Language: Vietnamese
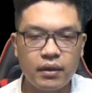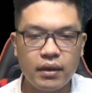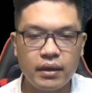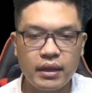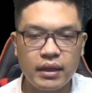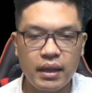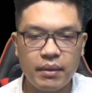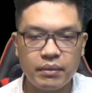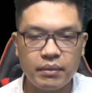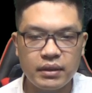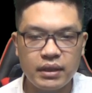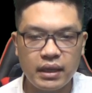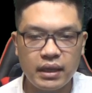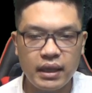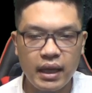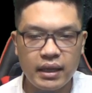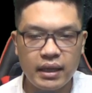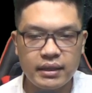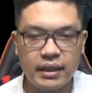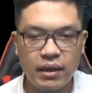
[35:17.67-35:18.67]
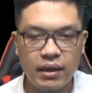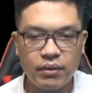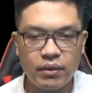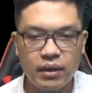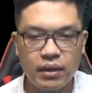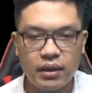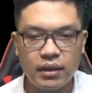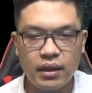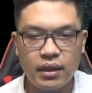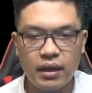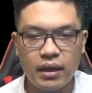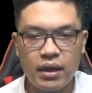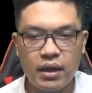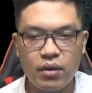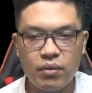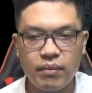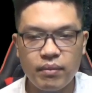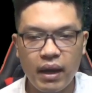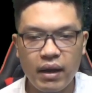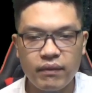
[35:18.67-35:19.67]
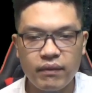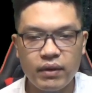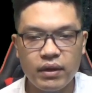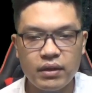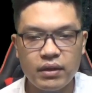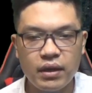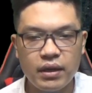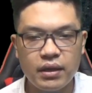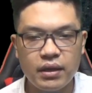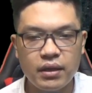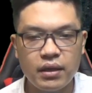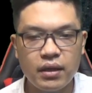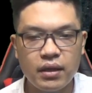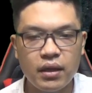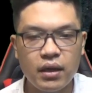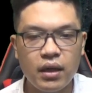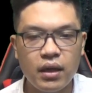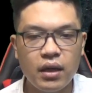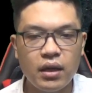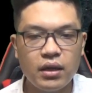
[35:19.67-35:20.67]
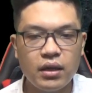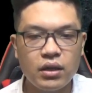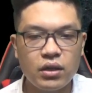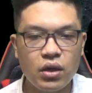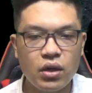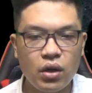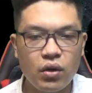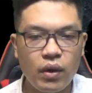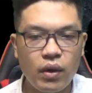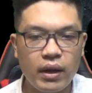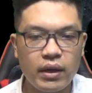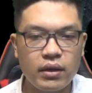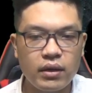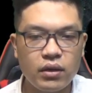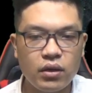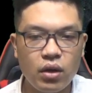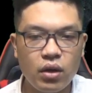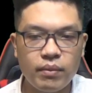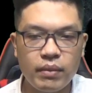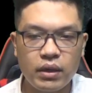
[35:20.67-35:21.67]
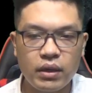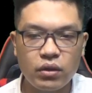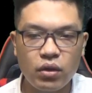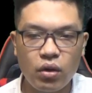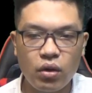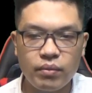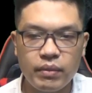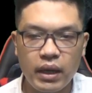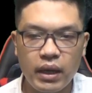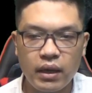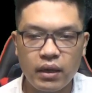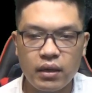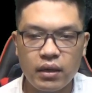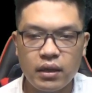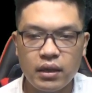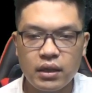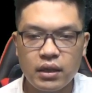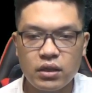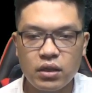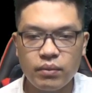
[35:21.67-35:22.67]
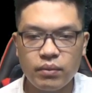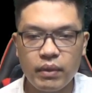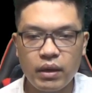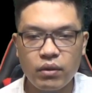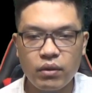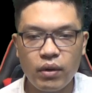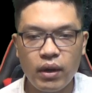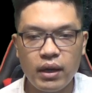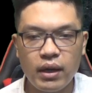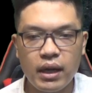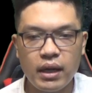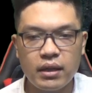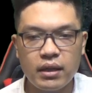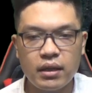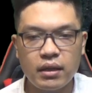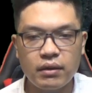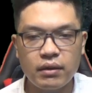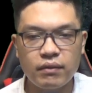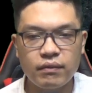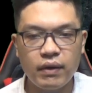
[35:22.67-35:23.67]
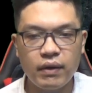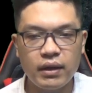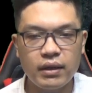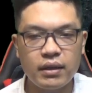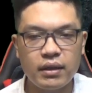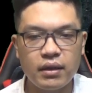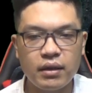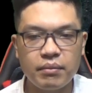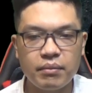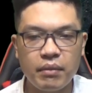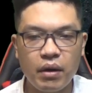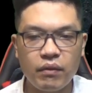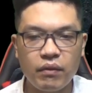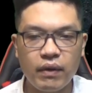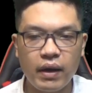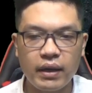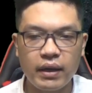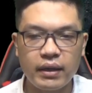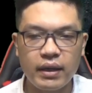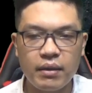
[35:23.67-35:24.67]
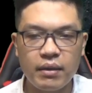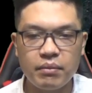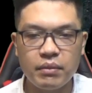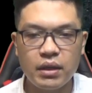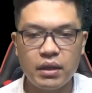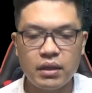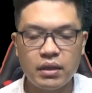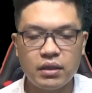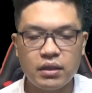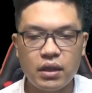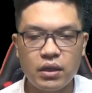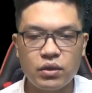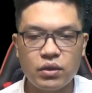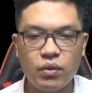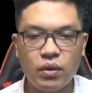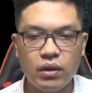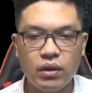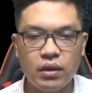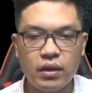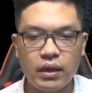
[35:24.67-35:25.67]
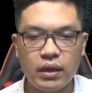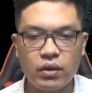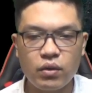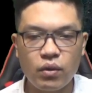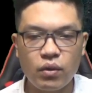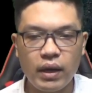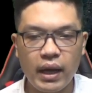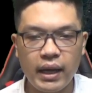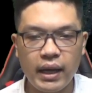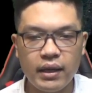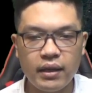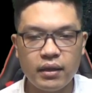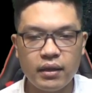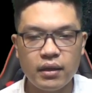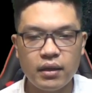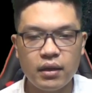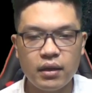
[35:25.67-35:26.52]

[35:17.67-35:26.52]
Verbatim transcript: Người tìm ra ta sao? Ta liều mạng với ngươi. Đã đoạn nó mở to miệng, trong miệng lóe lên từng văn tự màu vàng kim rơi xuống người cô gái.